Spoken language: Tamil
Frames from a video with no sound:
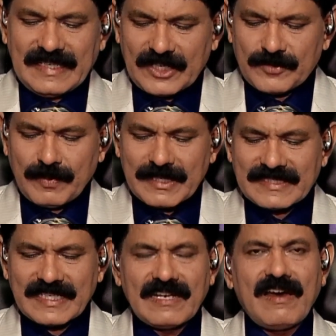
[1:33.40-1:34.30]

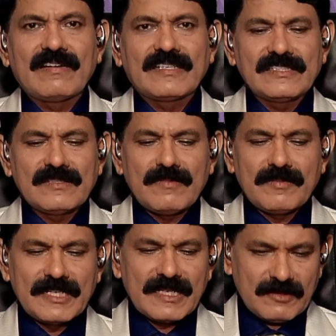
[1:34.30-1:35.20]
எக்ஸ்பல்ஷன் ஆர்கசம்
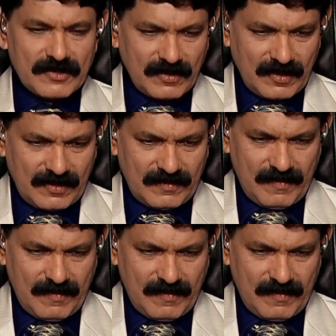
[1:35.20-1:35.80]
அப்படின்னு நம்ம சொல்கிறோம்